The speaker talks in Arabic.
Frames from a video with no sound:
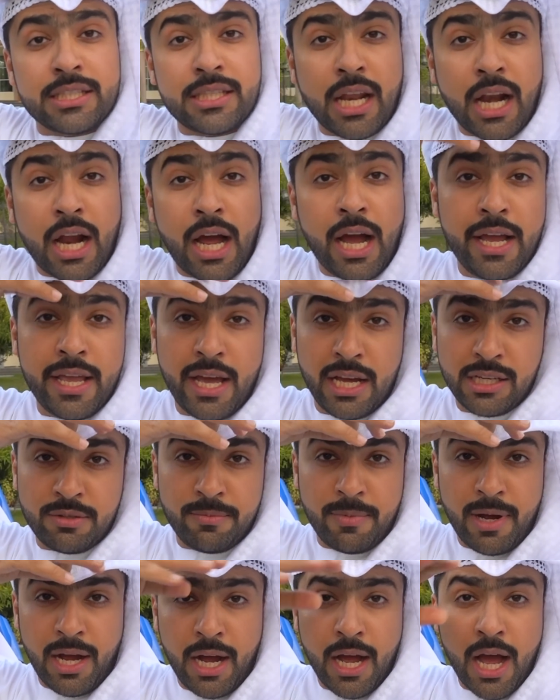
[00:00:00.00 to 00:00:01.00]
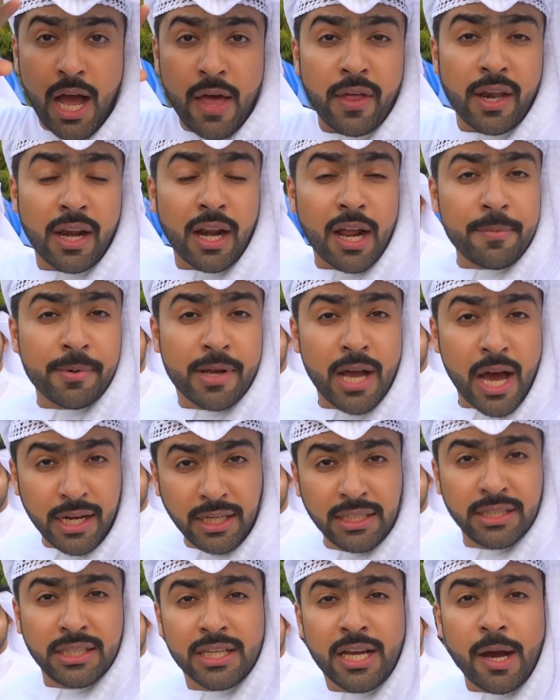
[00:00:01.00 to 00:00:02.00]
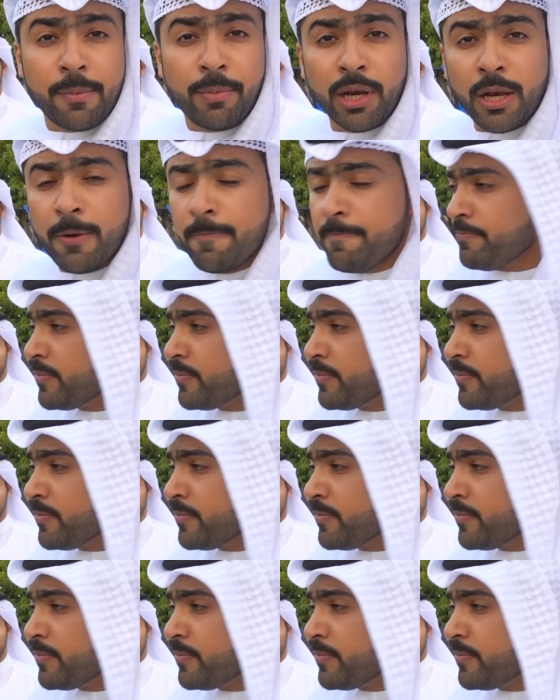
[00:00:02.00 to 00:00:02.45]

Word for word: صراحه يا جماعه هذا الرقم كان عندي قبل